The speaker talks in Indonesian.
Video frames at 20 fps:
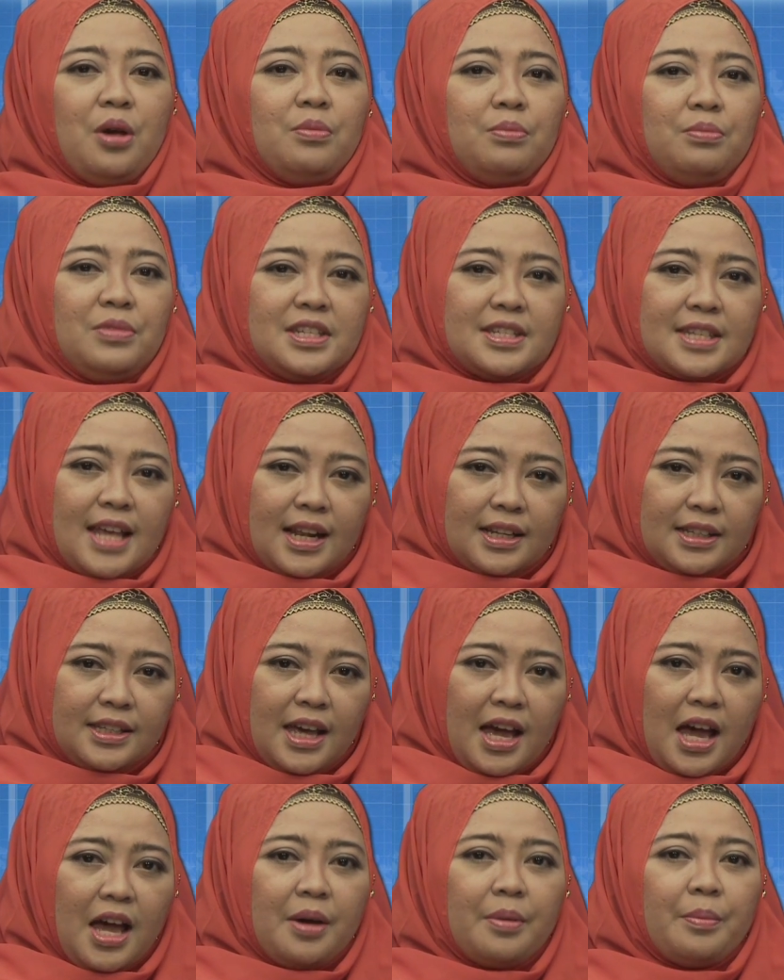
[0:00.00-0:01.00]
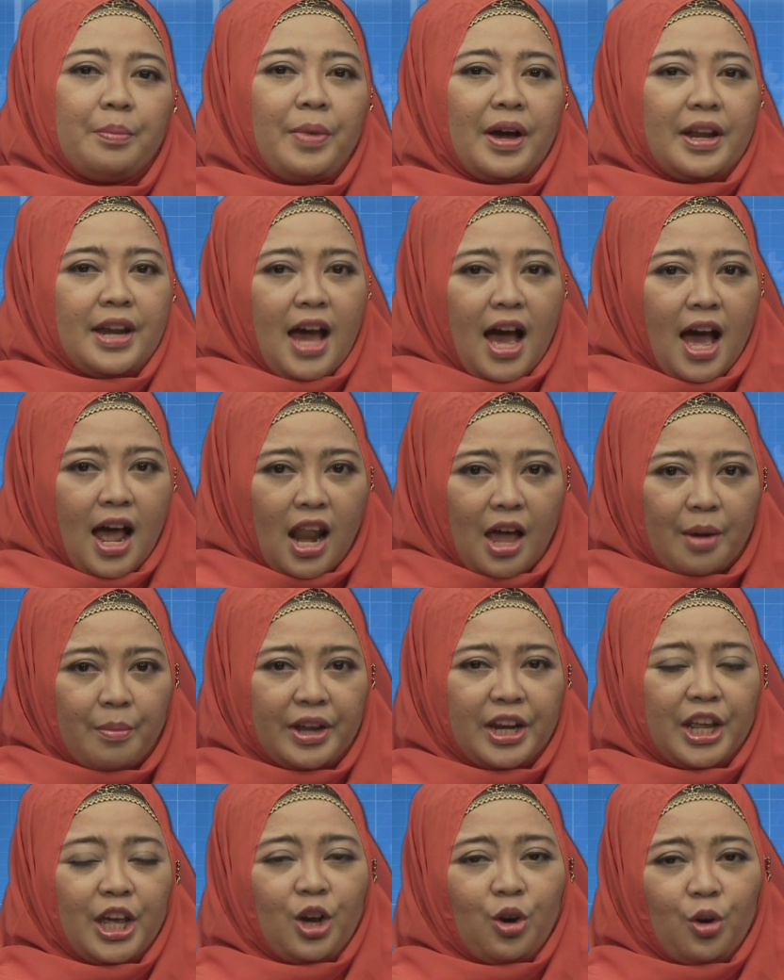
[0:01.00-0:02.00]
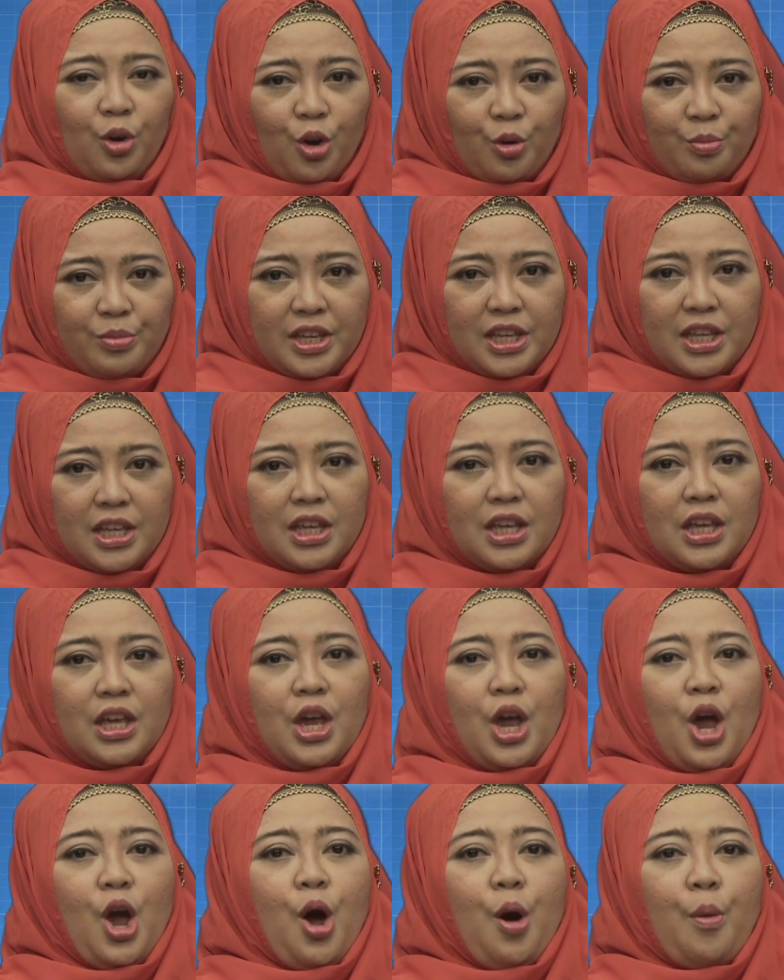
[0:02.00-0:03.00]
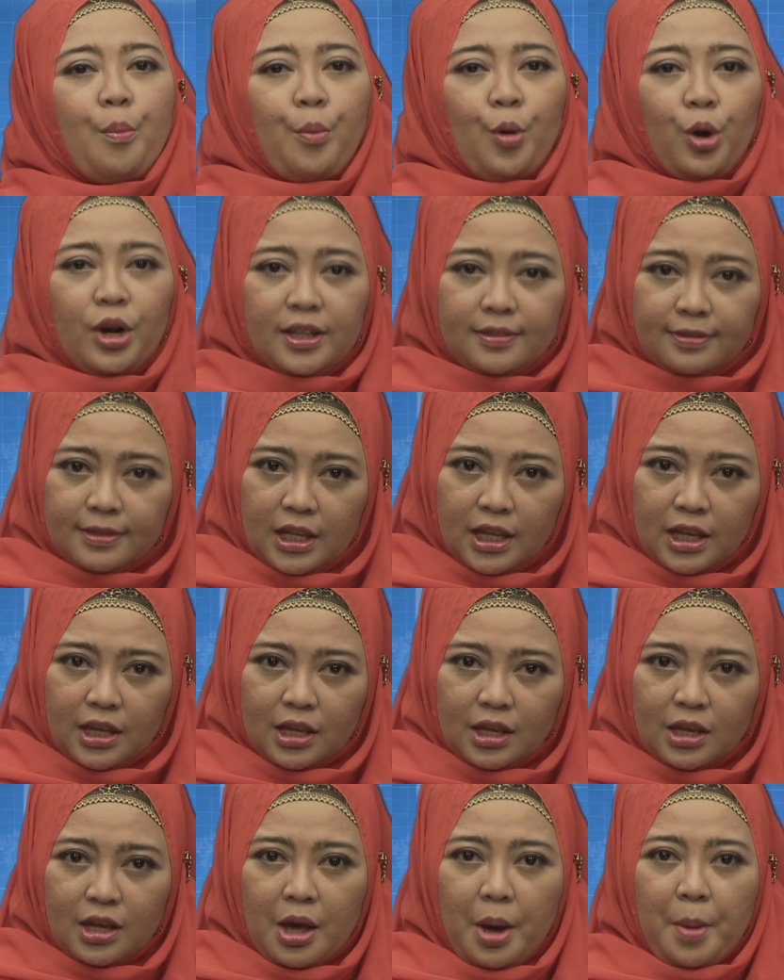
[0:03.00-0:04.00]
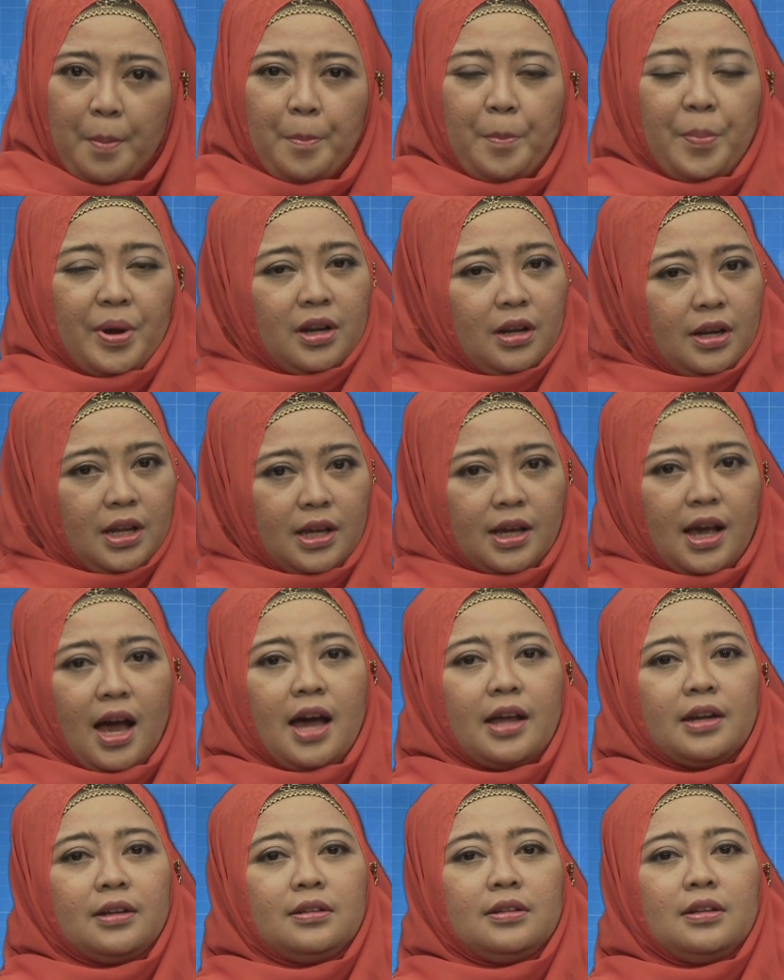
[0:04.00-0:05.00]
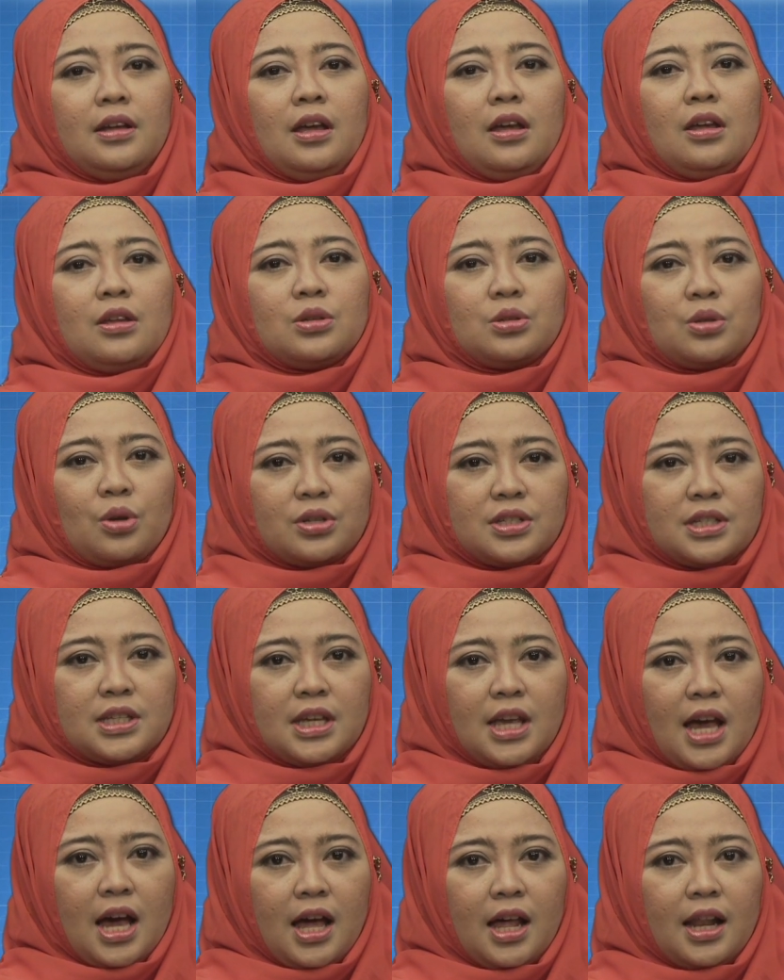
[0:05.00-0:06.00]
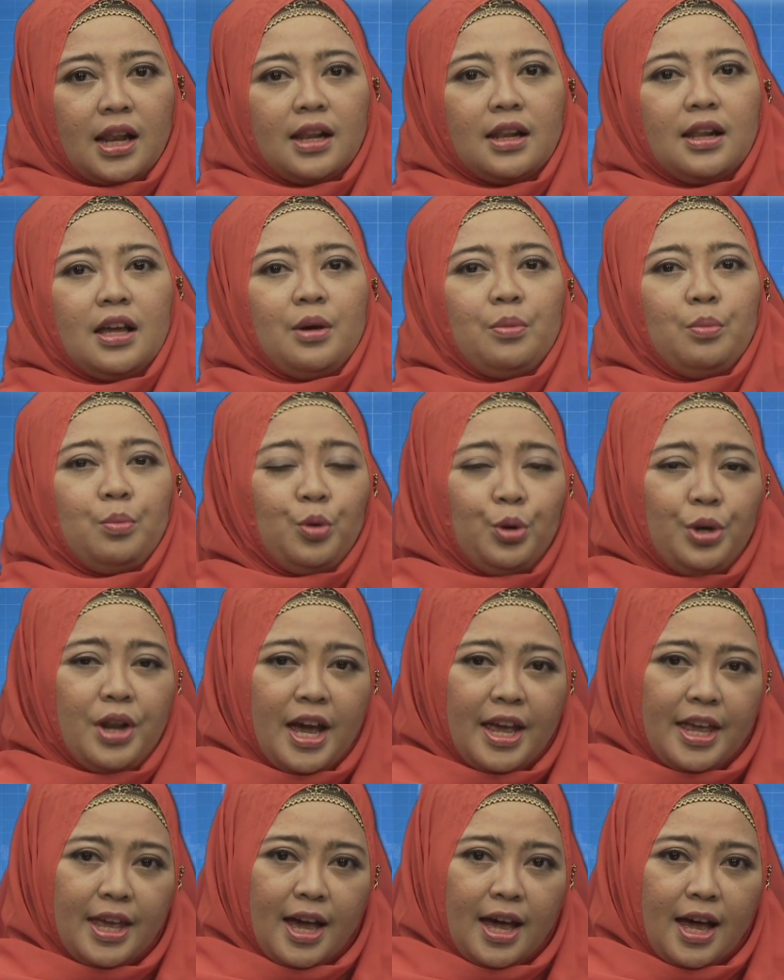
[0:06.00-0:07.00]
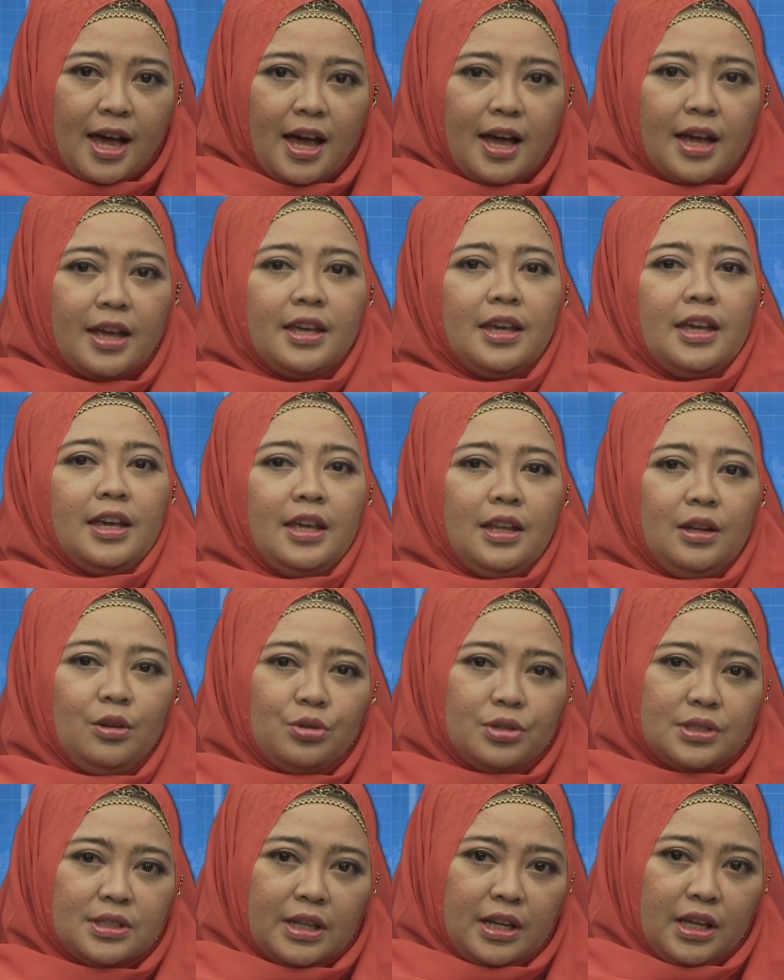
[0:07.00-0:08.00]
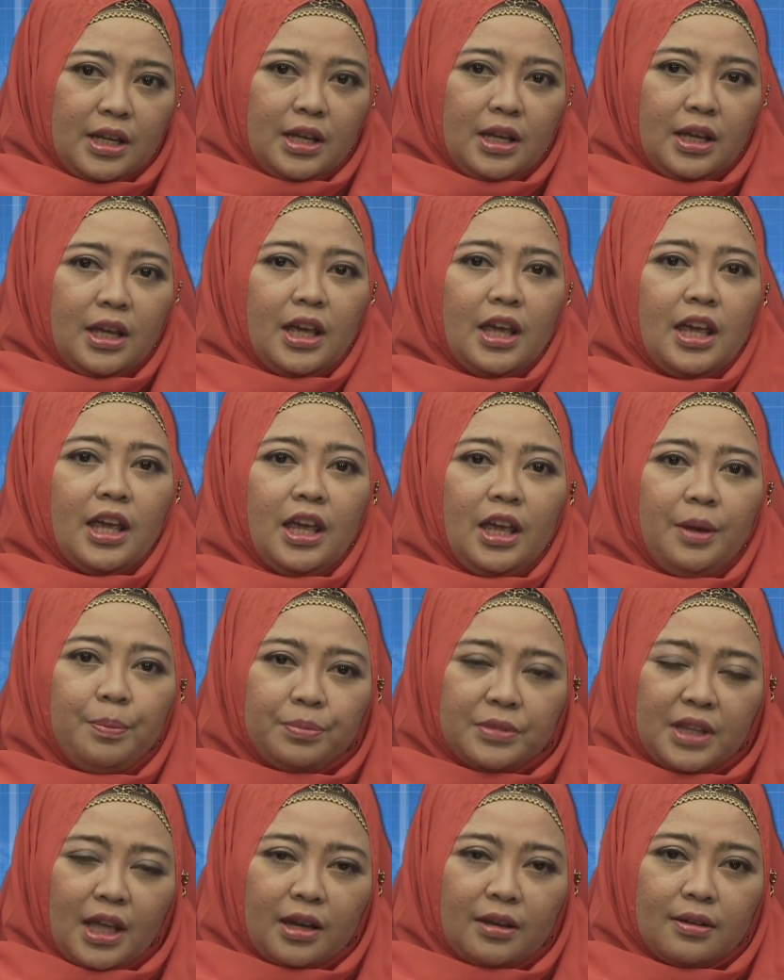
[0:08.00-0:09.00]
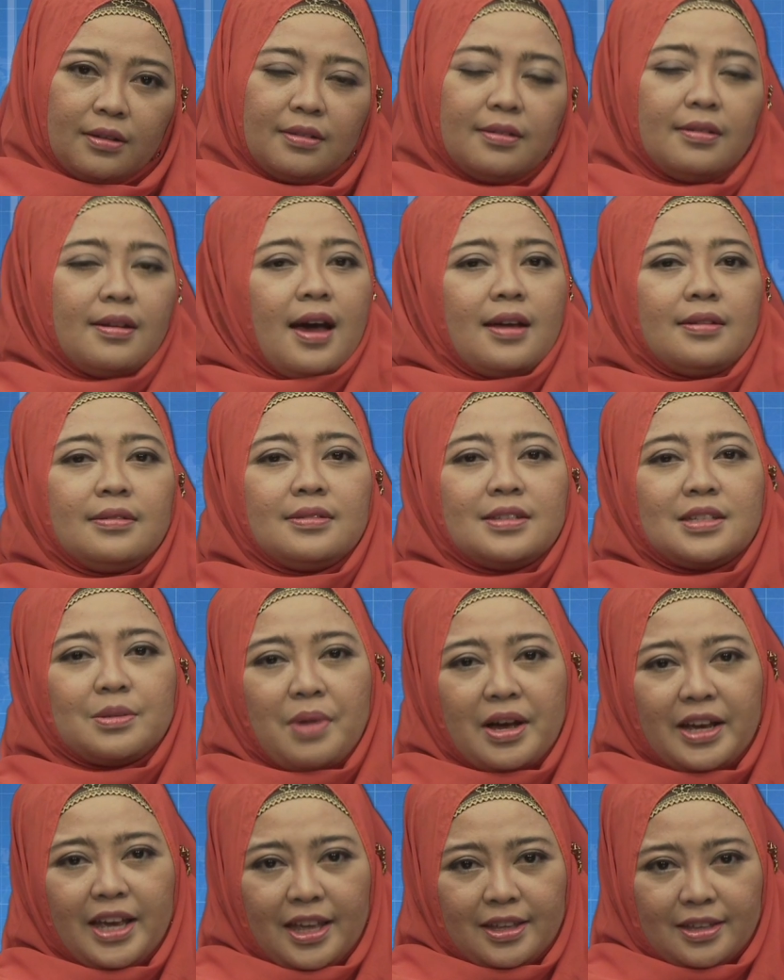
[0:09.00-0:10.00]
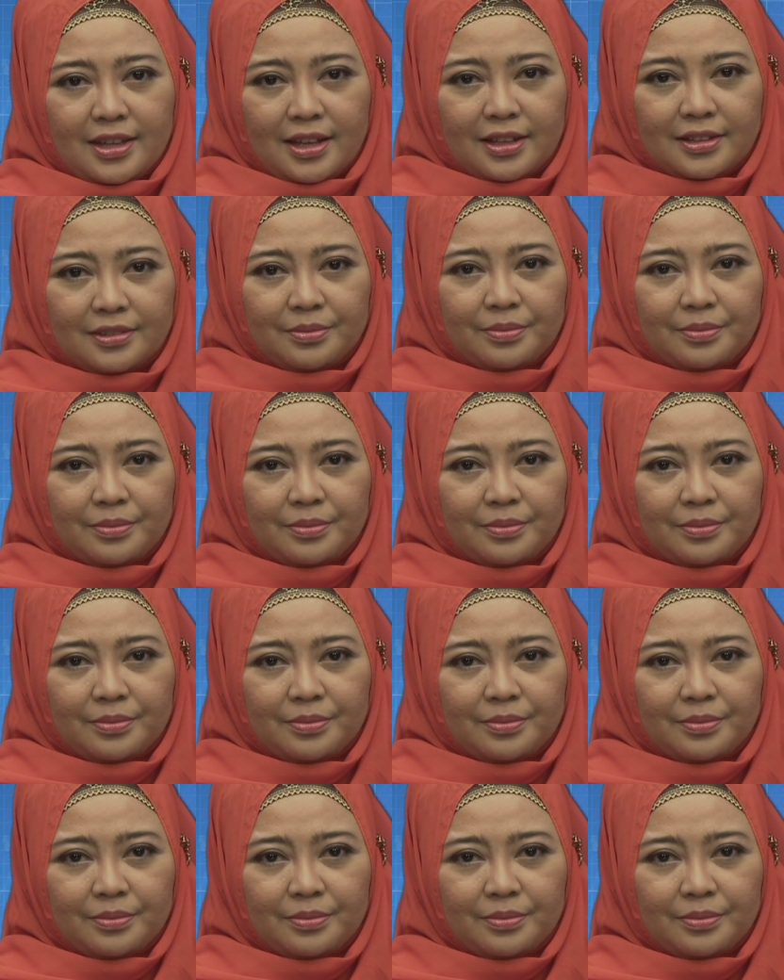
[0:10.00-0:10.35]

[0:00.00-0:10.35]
misalnya pada halaman ekonomi, politik, pendidikan, sosial, budaya, industri, iptek, dan sebagainya.